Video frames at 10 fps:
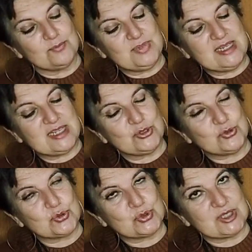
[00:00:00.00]
bilinç
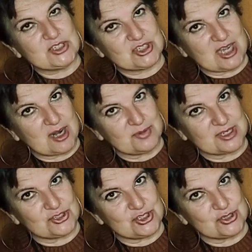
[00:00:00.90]
üstüne çıkarmak
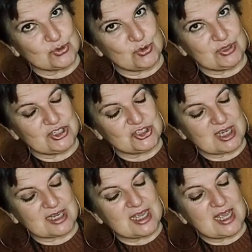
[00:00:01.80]
için
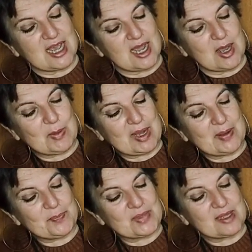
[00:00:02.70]
zorlayacak ama
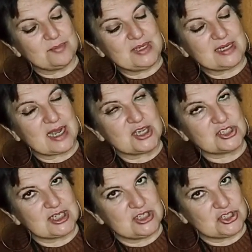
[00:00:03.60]
bir
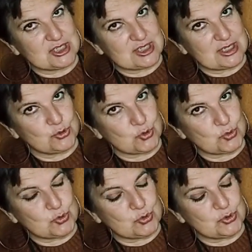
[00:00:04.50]
aşk ilişkisine çok
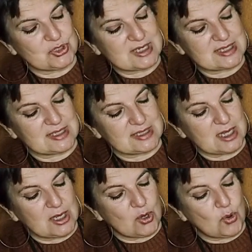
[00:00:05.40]
üzüleceksin.
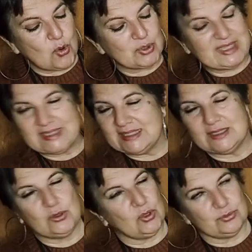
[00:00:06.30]
O
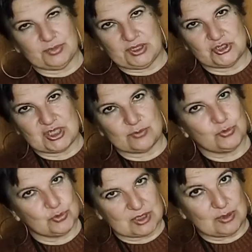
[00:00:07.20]
gitti dönmeyecek.
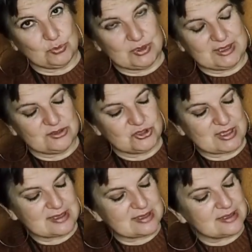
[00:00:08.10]
Bunu kabul
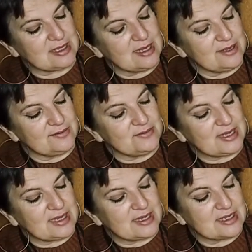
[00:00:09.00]
edeceksin
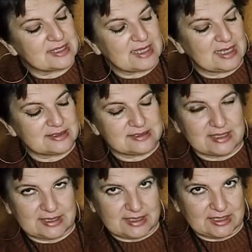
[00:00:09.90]
ve kendi
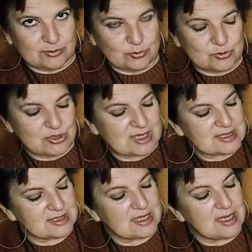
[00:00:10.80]
dengeni
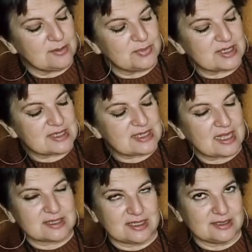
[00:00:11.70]
bulacaksın.
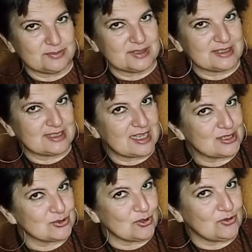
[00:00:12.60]
Parasal kayıplarına
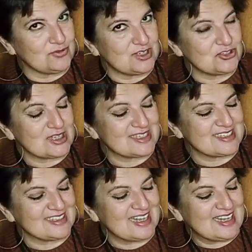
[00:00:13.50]
son
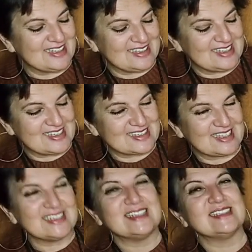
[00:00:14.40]
vereceksin. Deniz
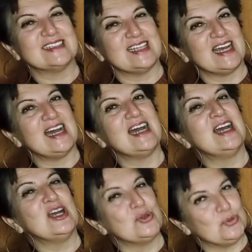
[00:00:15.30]
kenarında
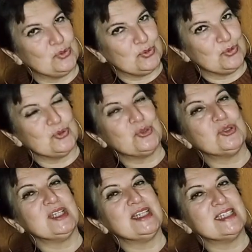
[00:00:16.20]
yürüyüş,
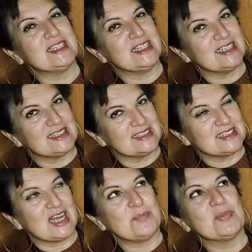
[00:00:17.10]
deniz
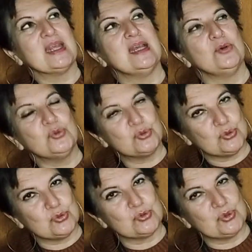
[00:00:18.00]
kenarında
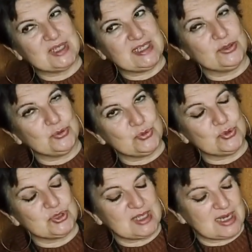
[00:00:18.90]
uzun süreli
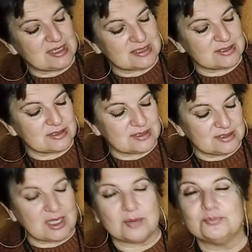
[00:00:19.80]
yürüyüşler
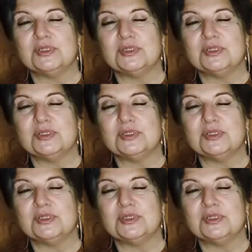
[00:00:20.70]
yap